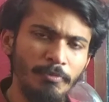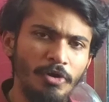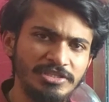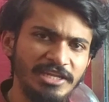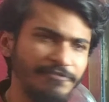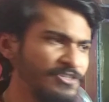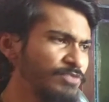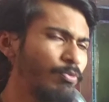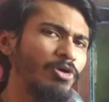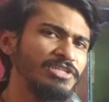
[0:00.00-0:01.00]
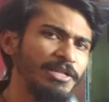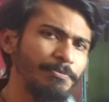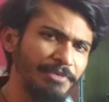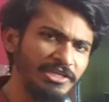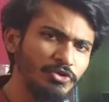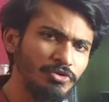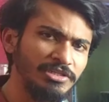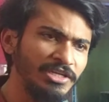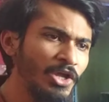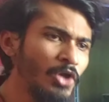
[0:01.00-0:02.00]
बहुत सारी फिश बहुत ज्यादा पिकी
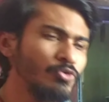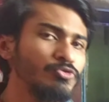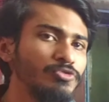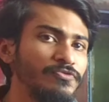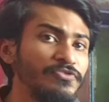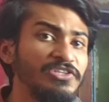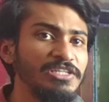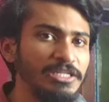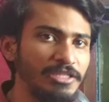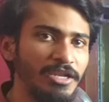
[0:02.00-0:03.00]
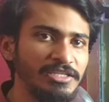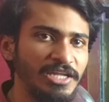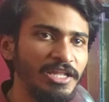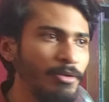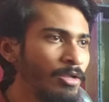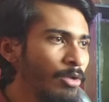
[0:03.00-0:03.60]
होती है कुछ कुछ फिशेज इतना ज्यादा